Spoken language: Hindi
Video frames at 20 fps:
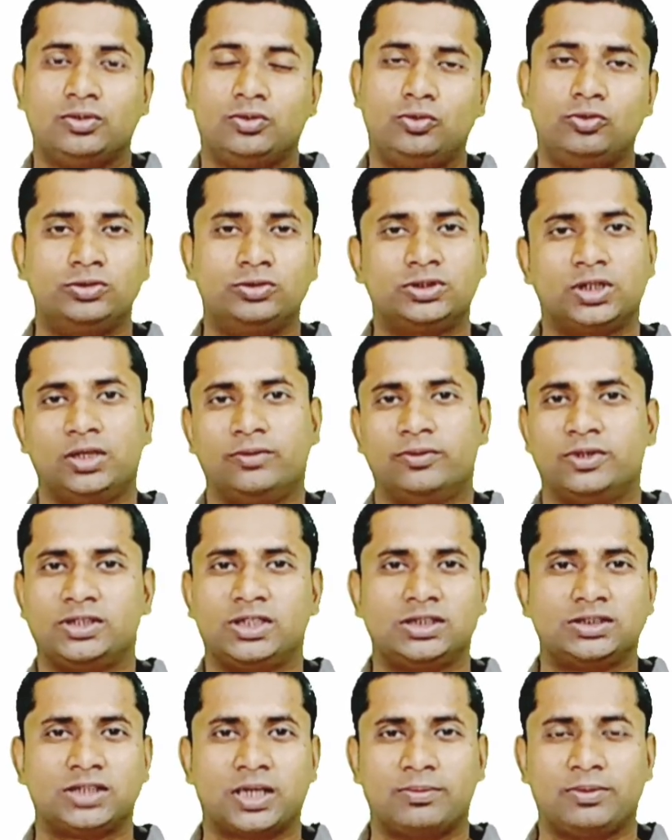200
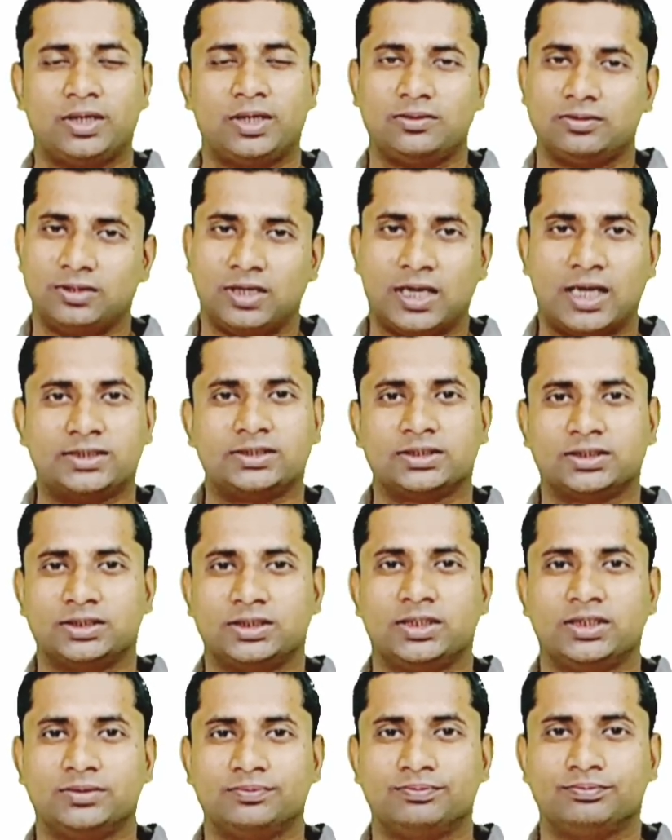इन्वेस्टर्स आप ला
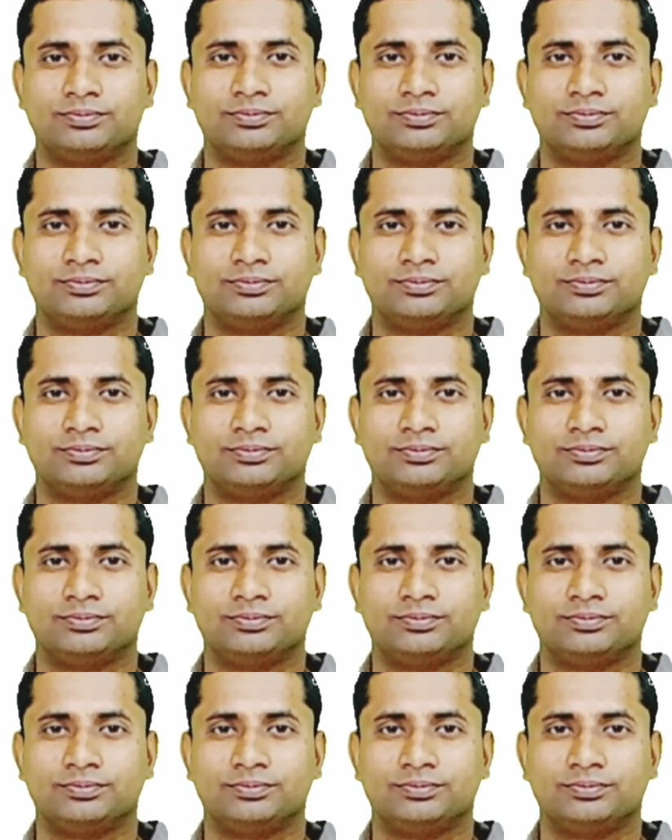सकते हैं